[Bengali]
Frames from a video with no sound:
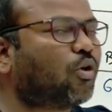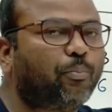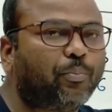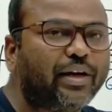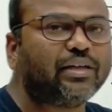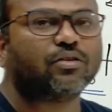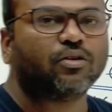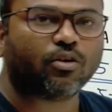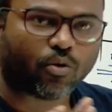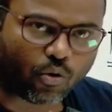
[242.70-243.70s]
কমপ্লিট
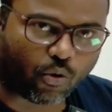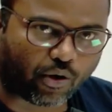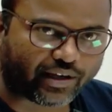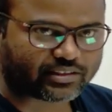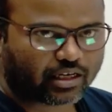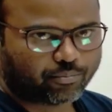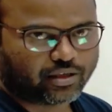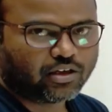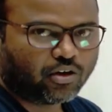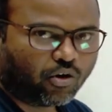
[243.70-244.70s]
হয়ে যাবে
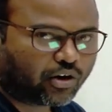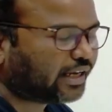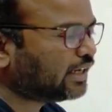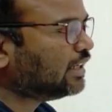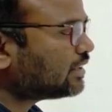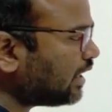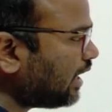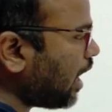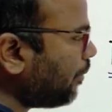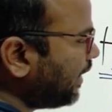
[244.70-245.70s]
ওকে তাহলে
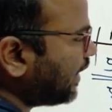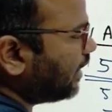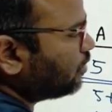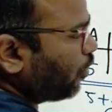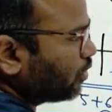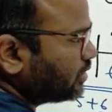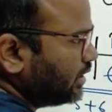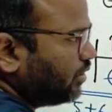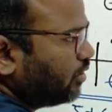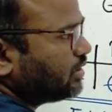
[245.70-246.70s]
আমার এখানে দশ
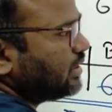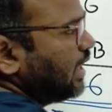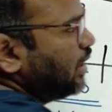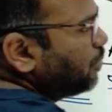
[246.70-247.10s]
দিন হচ্ছে এই